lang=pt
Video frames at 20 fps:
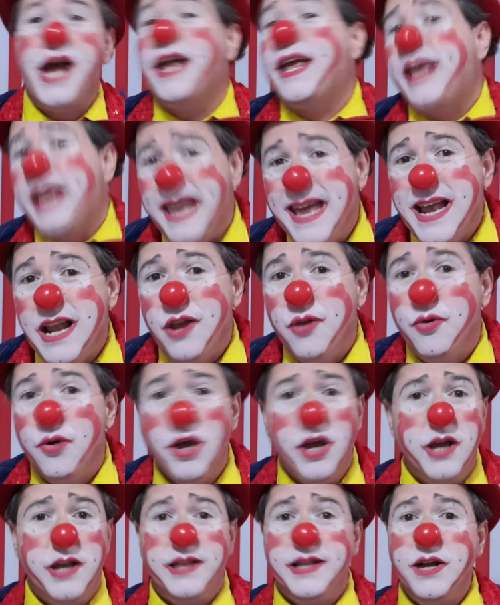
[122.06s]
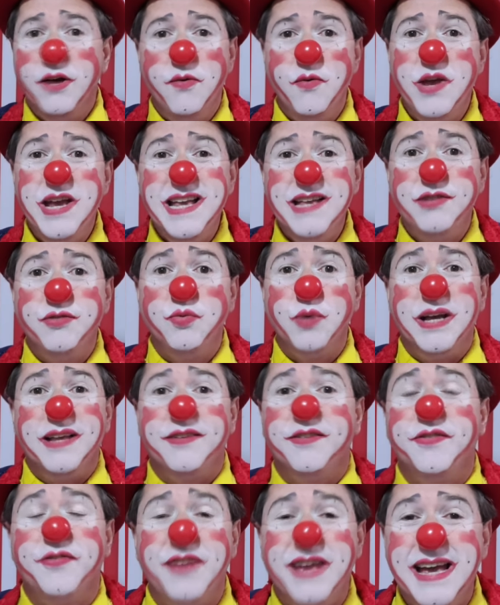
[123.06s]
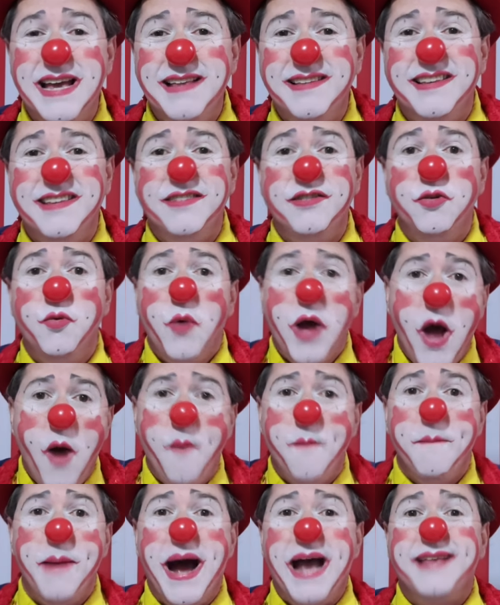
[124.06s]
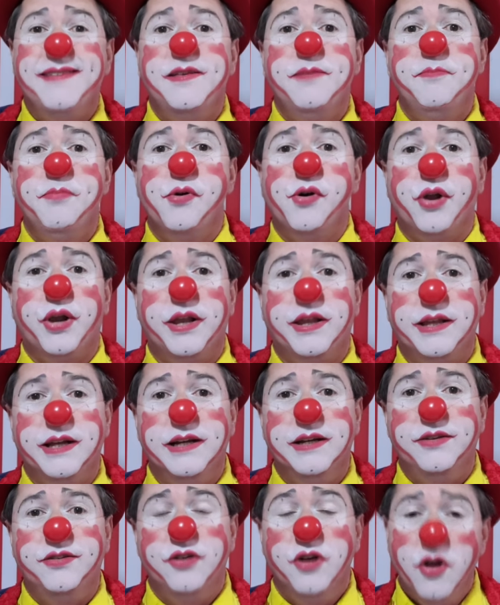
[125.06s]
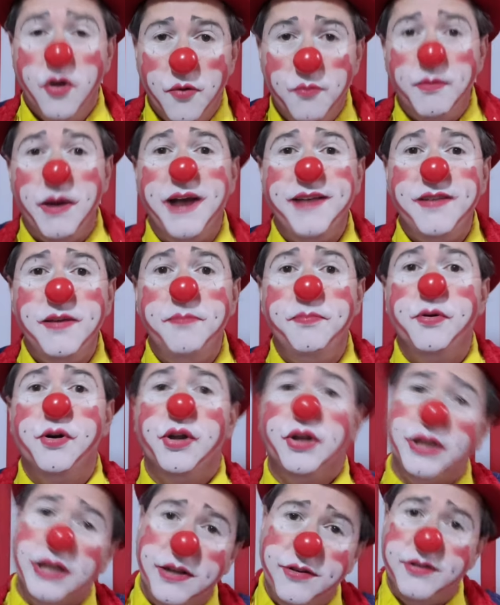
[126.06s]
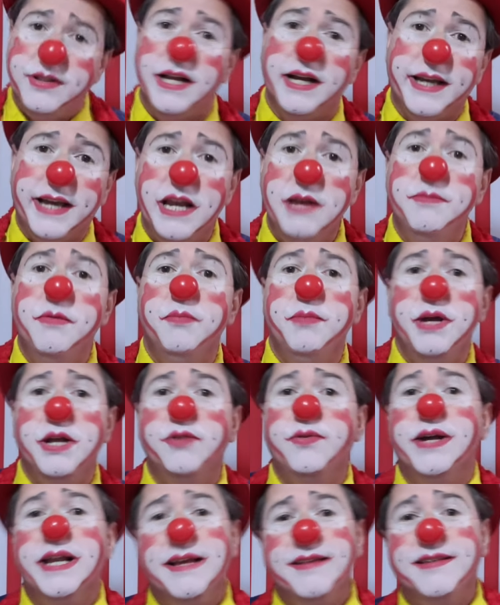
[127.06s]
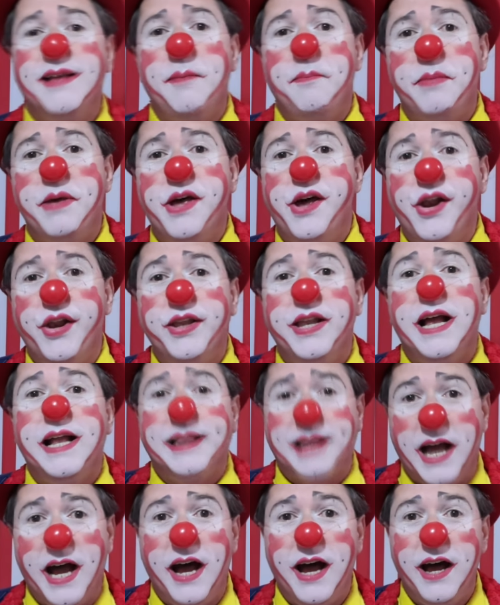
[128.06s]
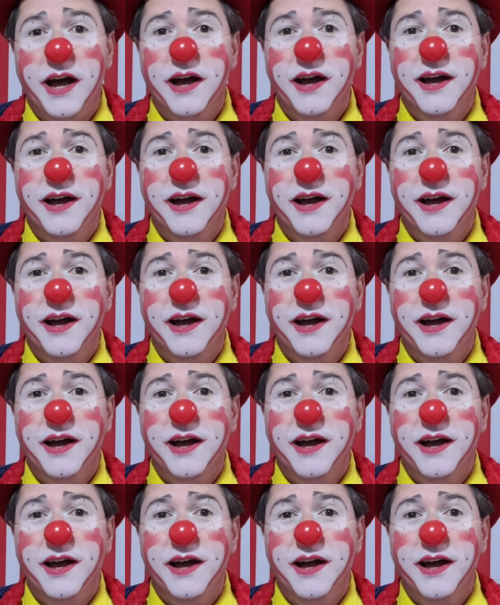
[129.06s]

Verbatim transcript: aquilo. Então, isso às vezes não é o mais importante. O mais importante naquele momento era saber nadar.